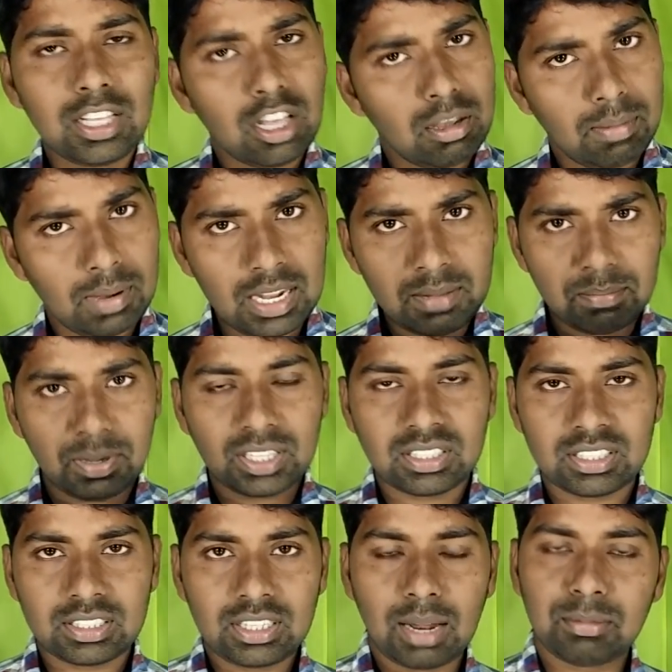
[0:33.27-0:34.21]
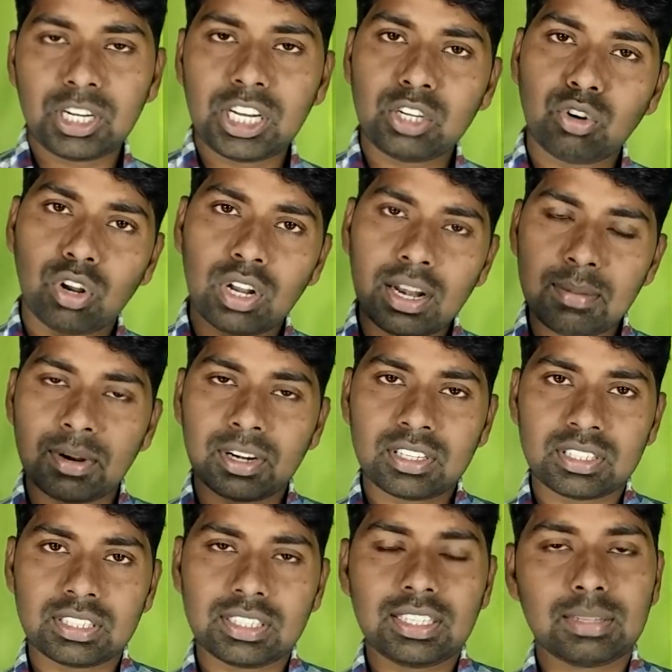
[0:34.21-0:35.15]
ফ্লেম পাচ্ছেন আপনার ডলার
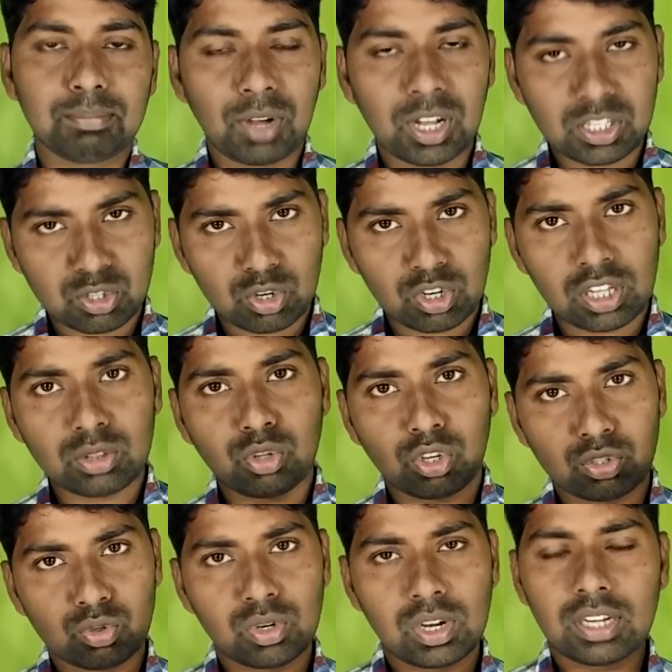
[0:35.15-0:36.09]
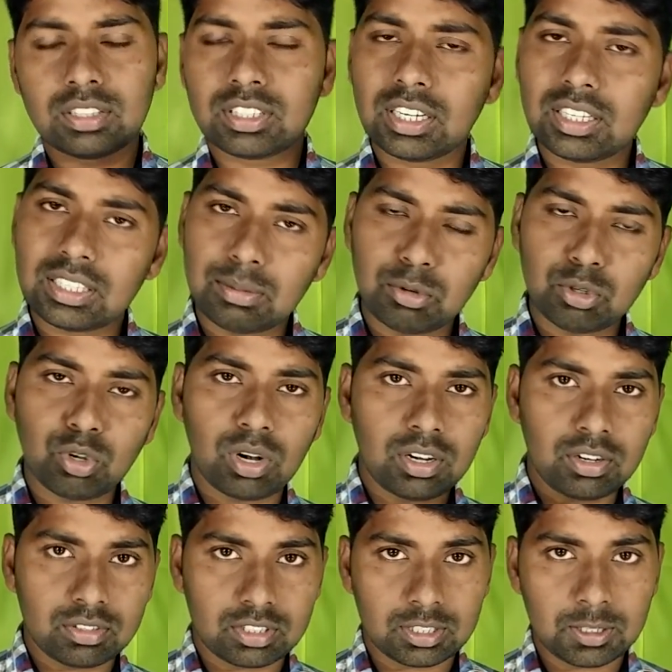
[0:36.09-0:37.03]
বাড়ছে পাঁচ ডলার দশ ডলার যার যেমন ডলার
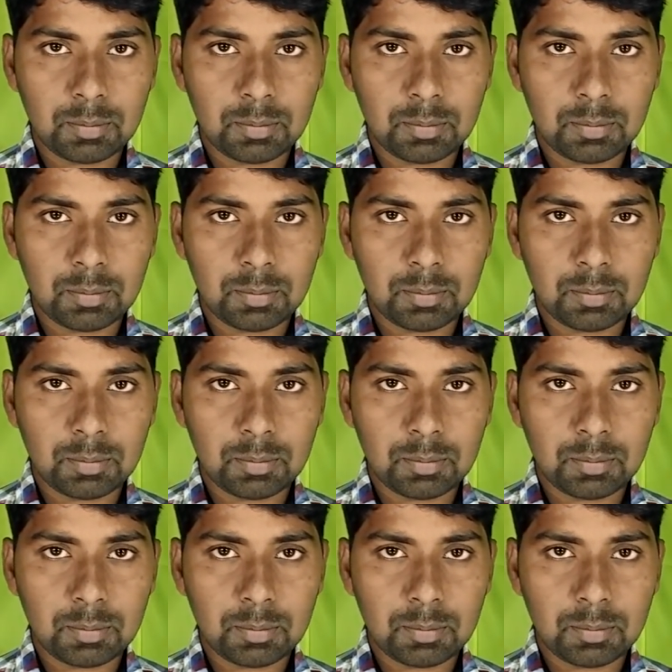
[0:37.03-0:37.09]
হচ্ছে